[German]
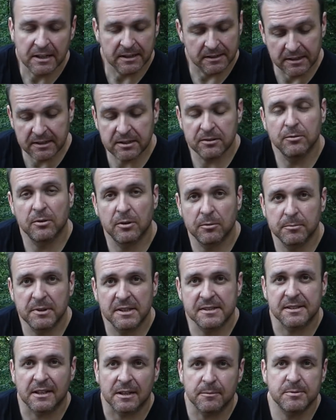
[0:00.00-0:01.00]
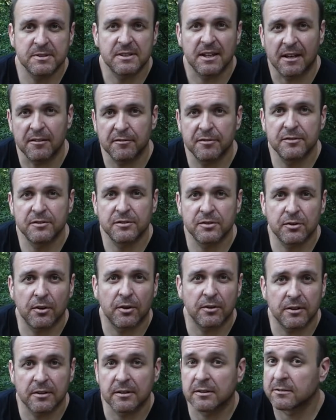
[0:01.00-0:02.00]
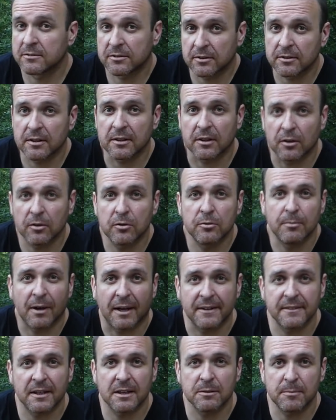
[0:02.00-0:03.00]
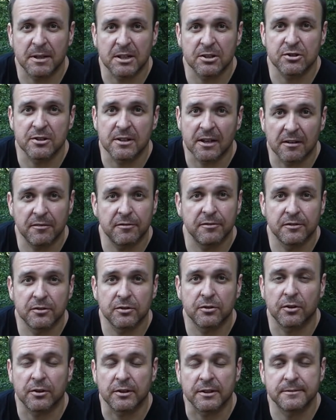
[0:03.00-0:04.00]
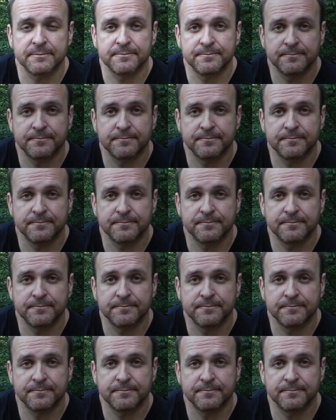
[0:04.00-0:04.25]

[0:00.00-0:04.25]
Nicht nur um mir selbst helfen zu können, sondern auch um anderen Menschen helfen zu können.